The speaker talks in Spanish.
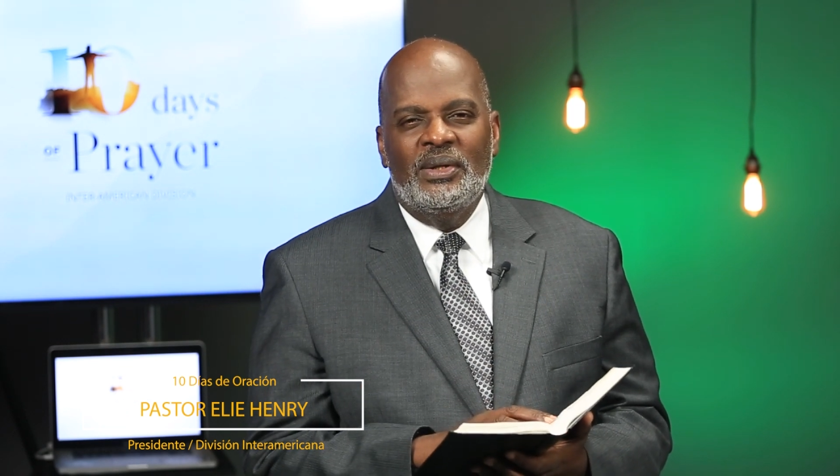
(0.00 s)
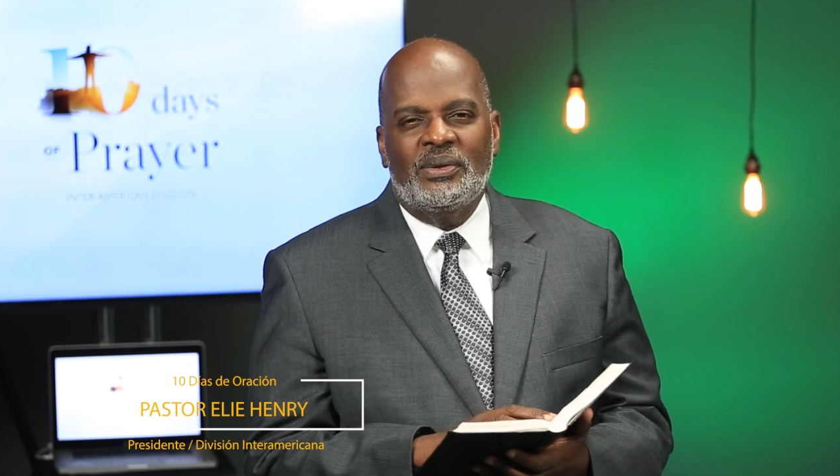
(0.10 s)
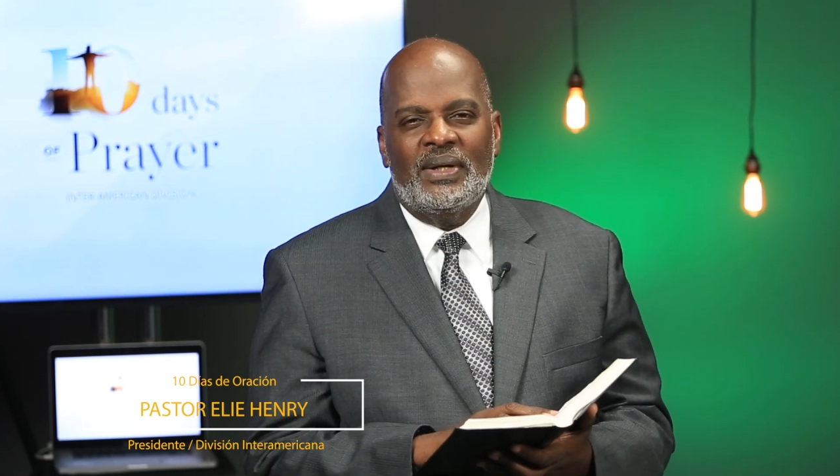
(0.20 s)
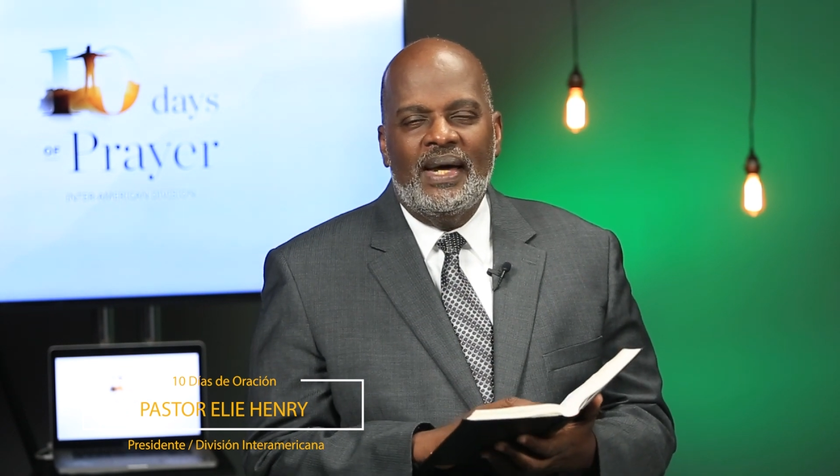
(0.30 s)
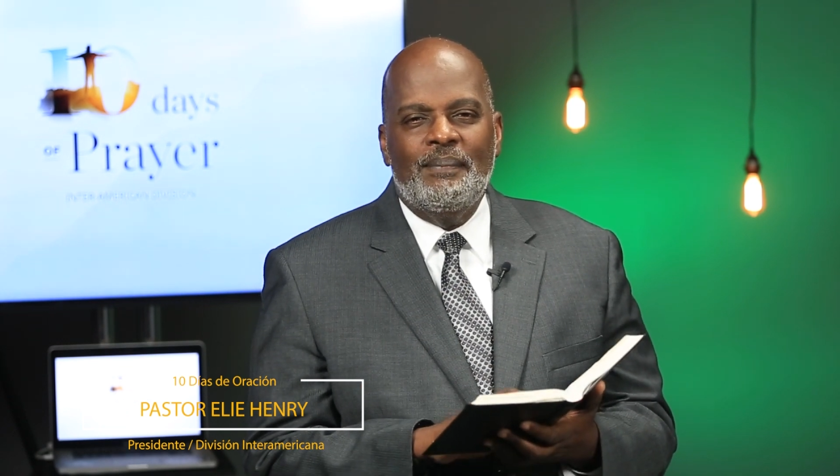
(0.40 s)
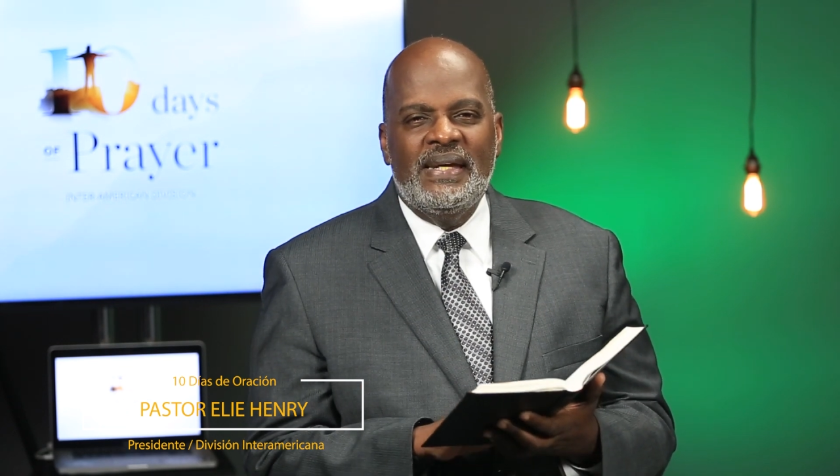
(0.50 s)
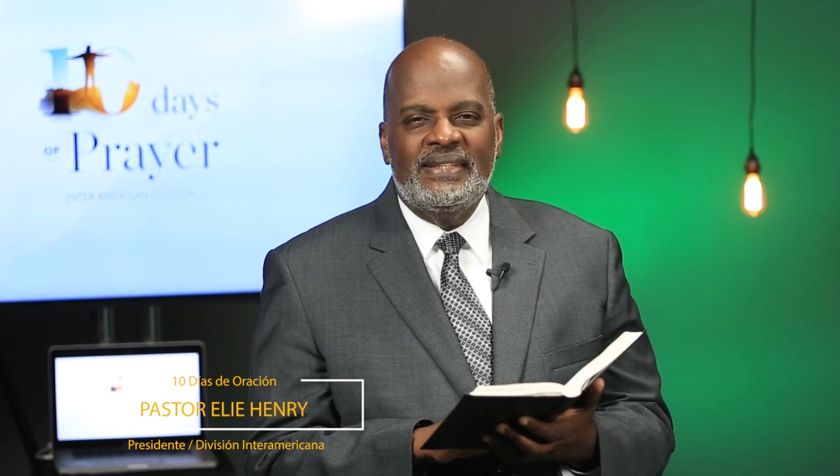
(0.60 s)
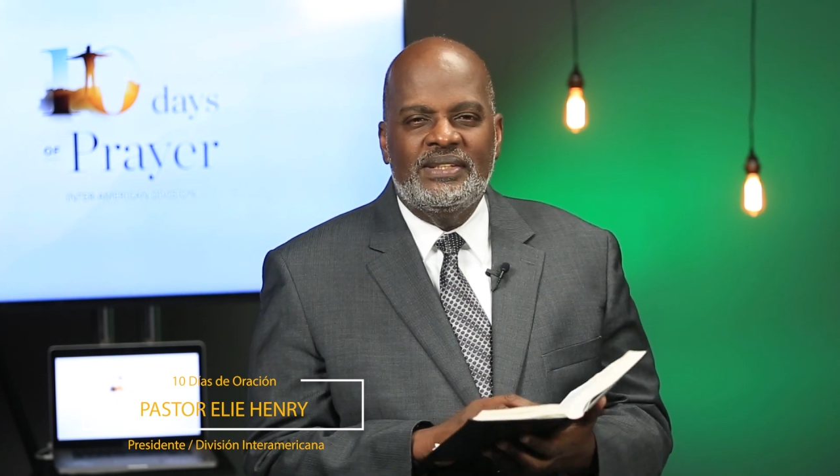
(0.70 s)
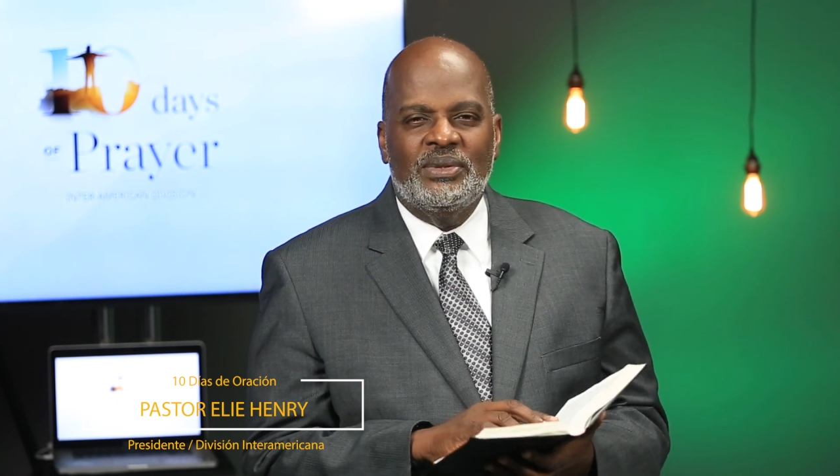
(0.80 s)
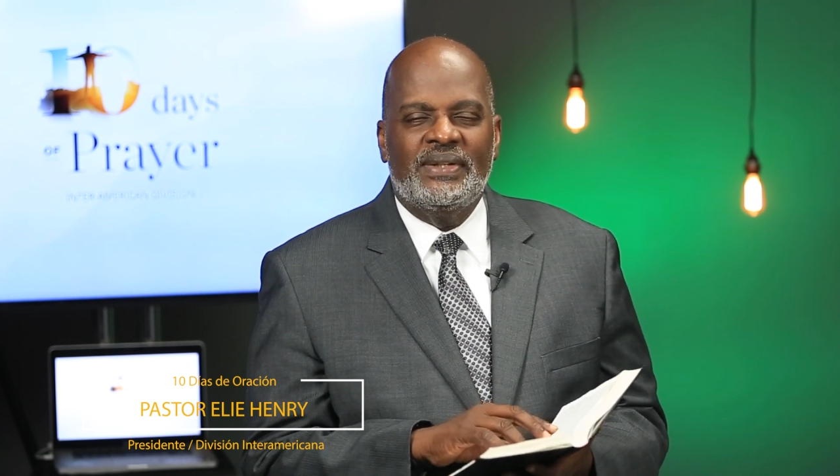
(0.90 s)
todas las
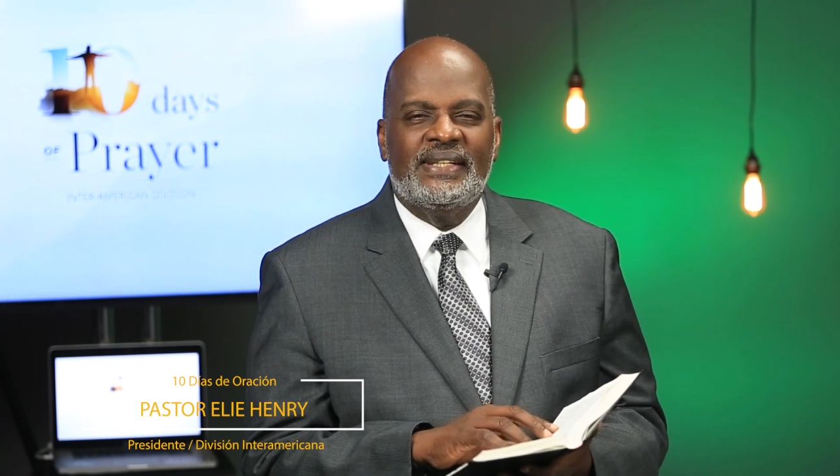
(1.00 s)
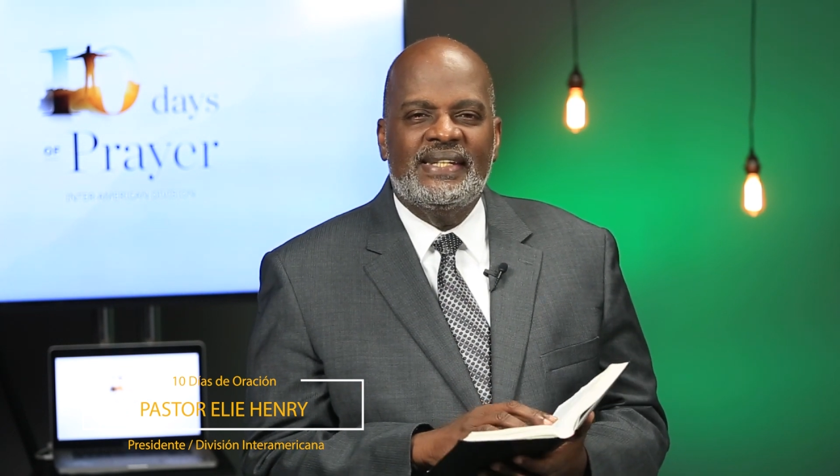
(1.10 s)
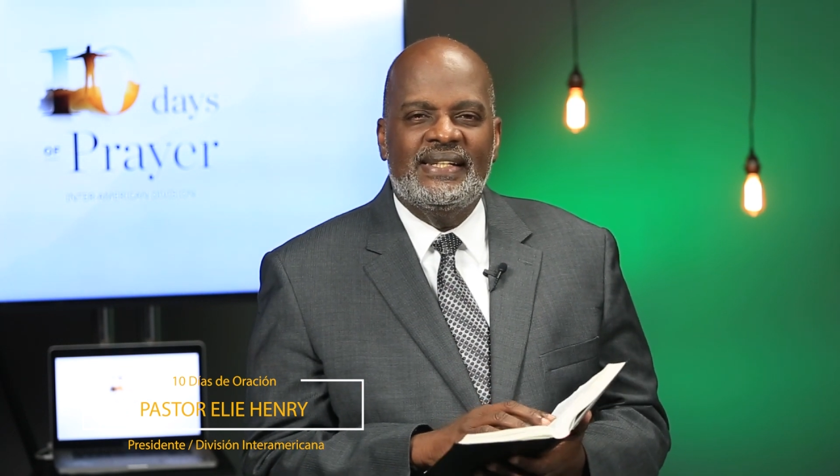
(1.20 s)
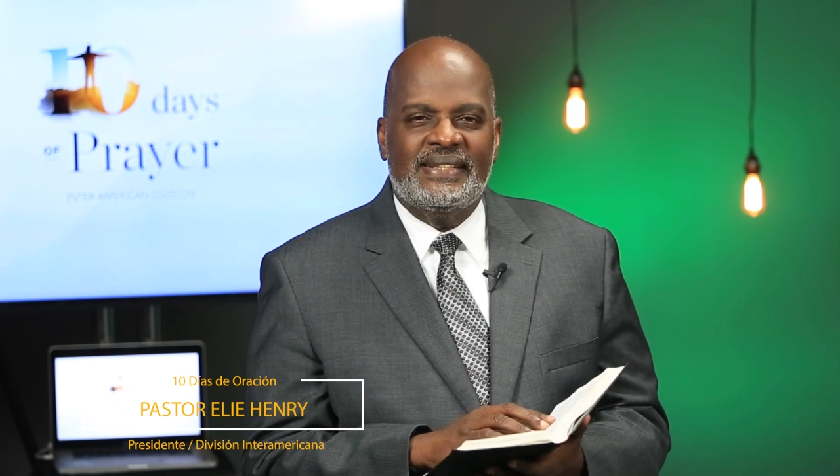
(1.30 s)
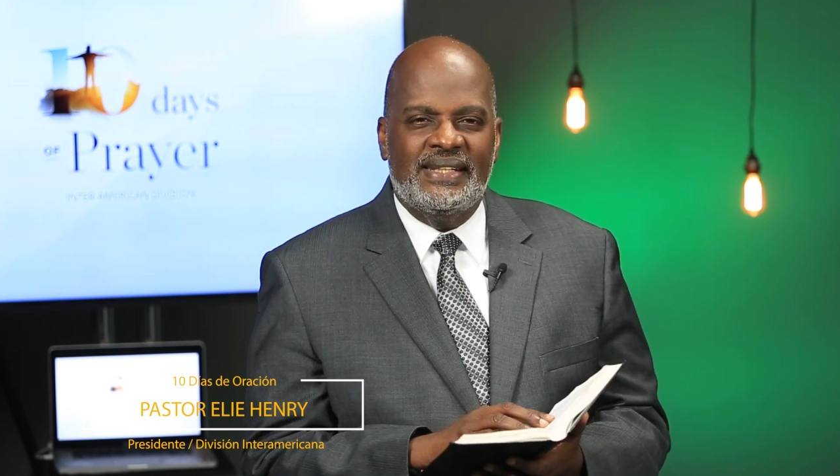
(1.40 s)
bendiciones del